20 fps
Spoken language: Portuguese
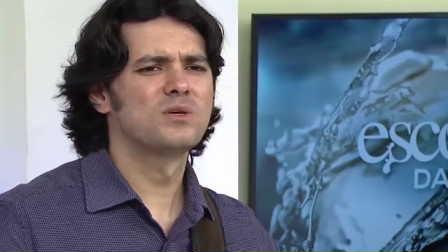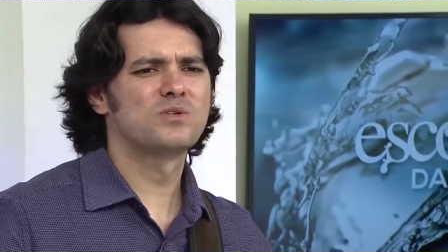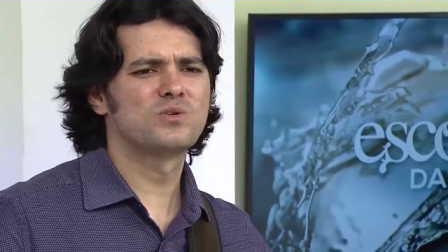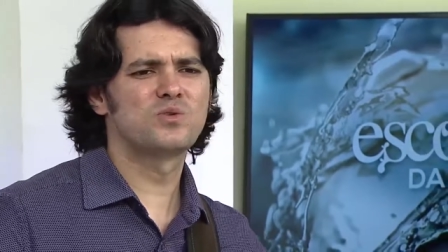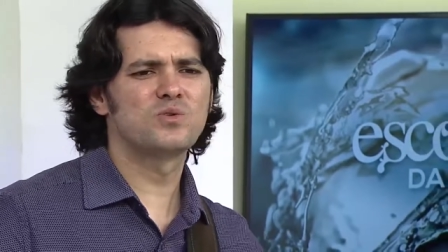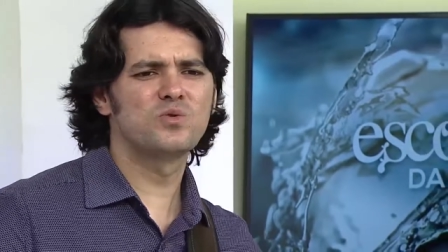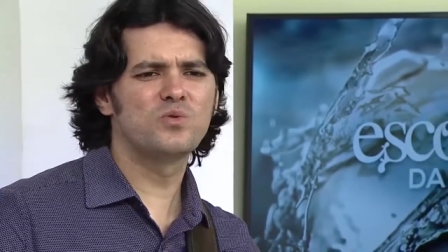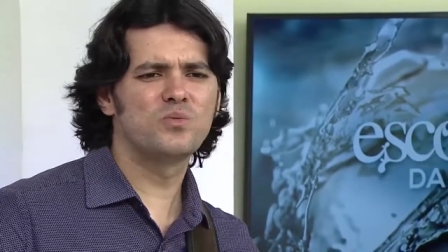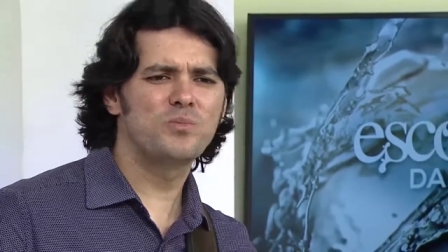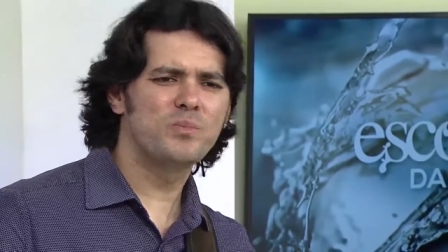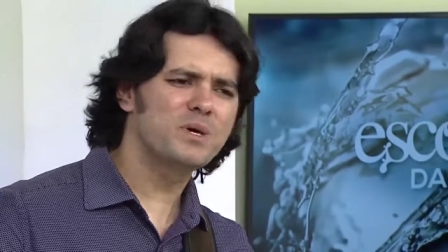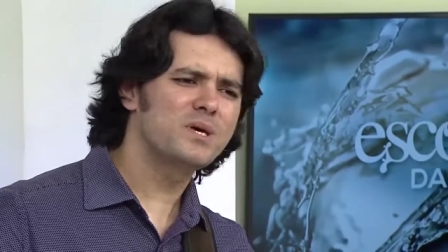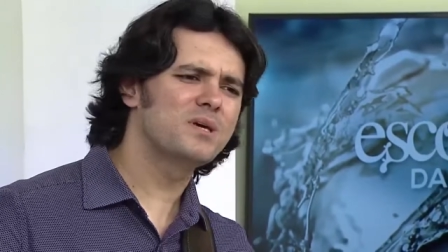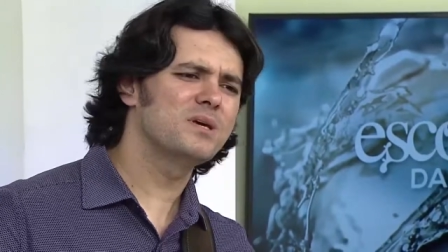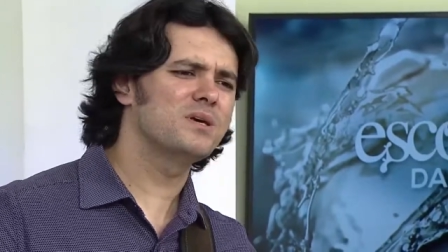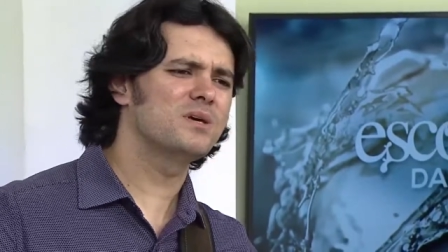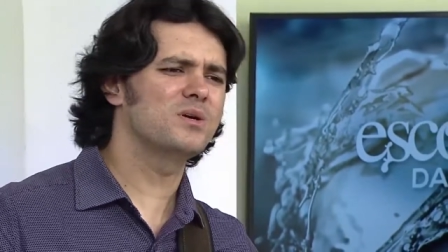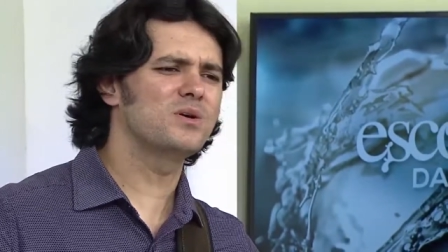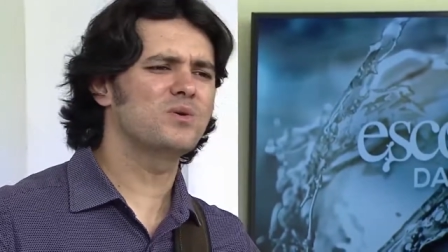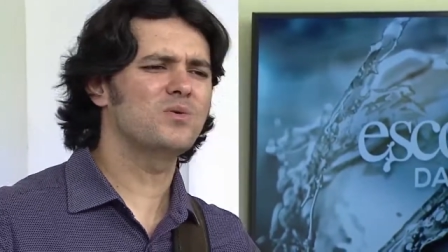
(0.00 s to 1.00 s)

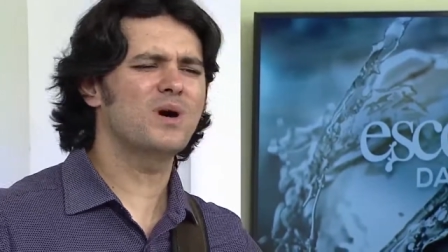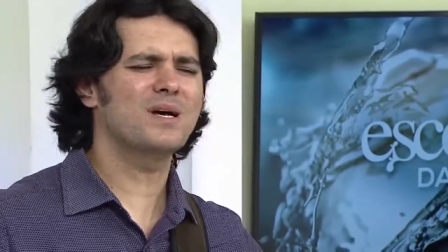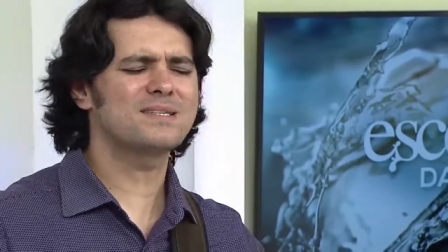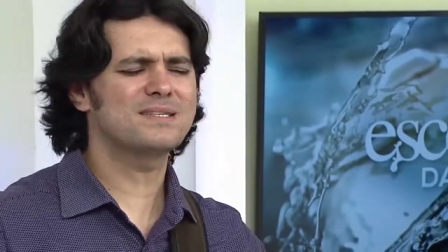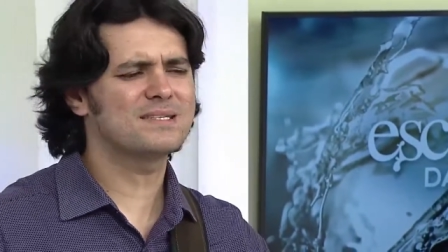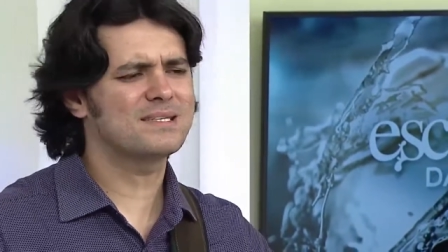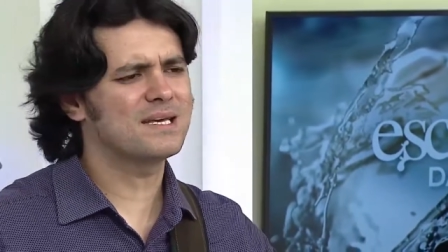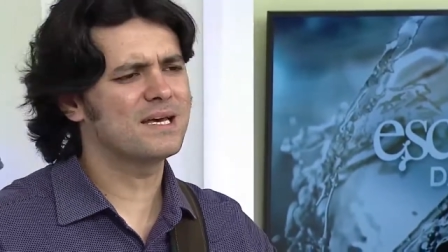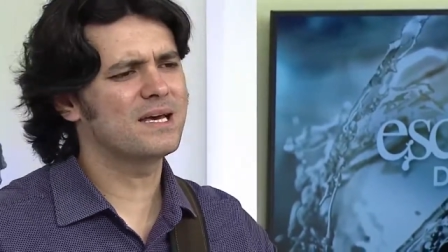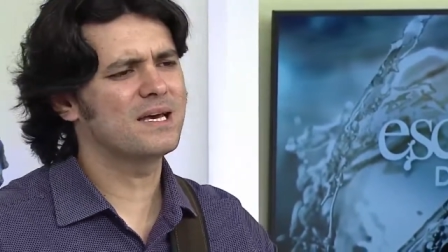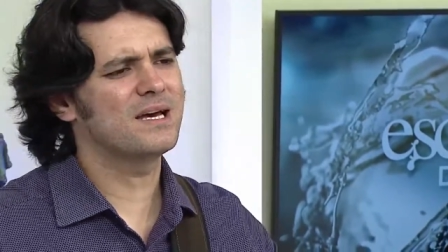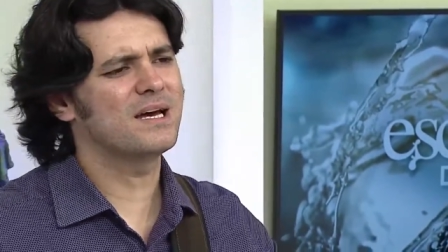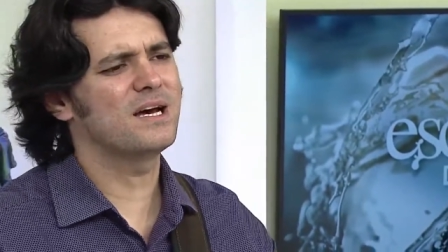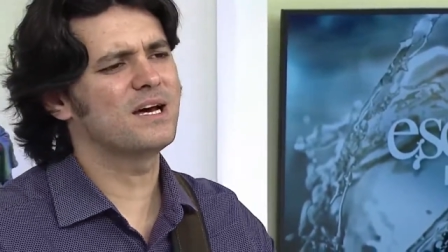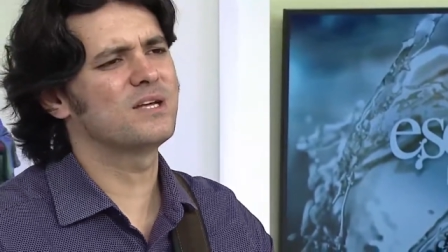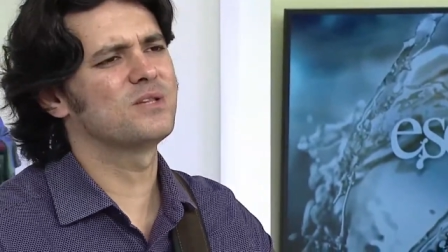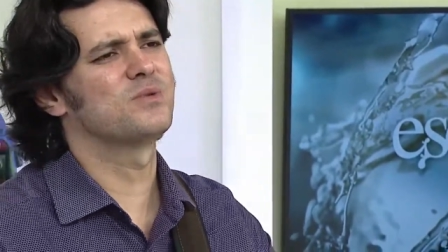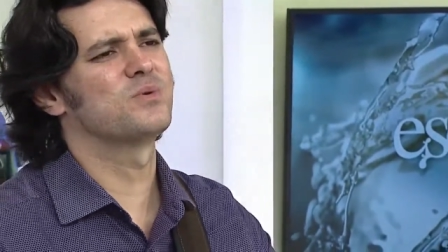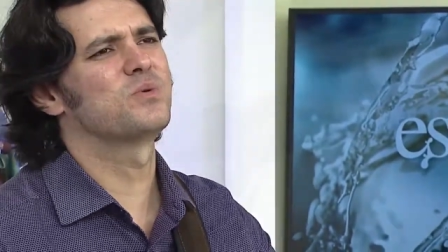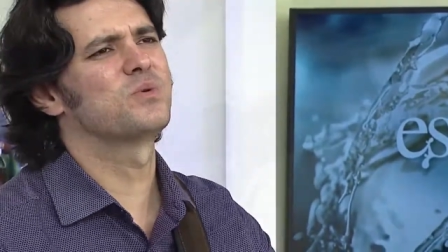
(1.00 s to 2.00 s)
subiu a serra
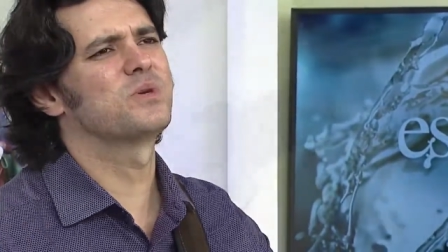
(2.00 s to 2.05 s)
do